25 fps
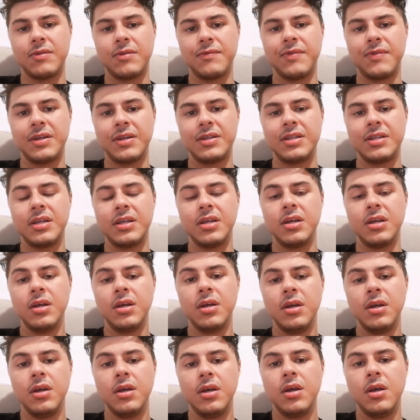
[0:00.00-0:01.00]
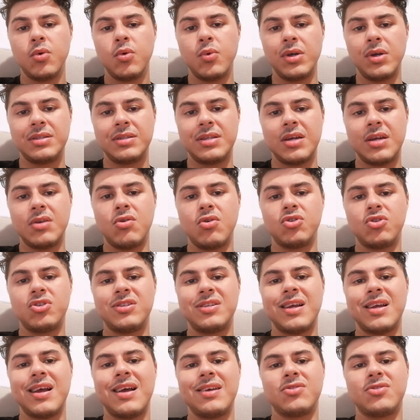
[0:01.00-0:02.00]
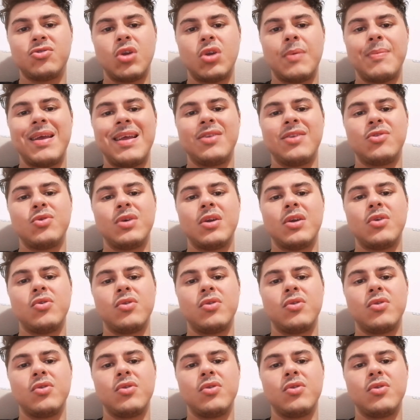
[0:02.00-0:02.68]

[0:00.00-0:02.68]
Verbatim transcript: Infatti Quest'anno non ci sarà solamente una,